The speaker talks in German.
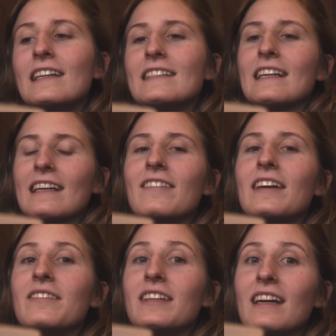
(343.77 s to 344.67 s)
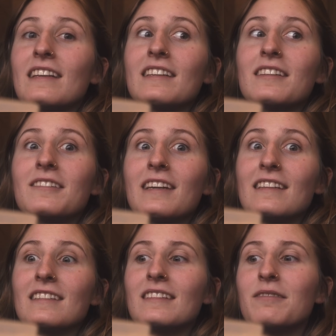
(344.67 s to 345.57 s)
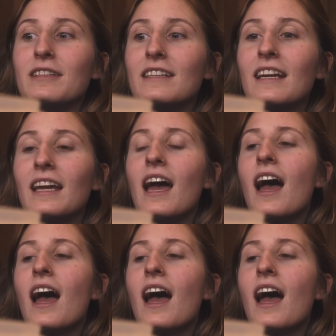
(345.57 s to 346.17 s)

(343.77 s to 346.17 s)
da kann man nämlich gar nicht genug essen, finde ich.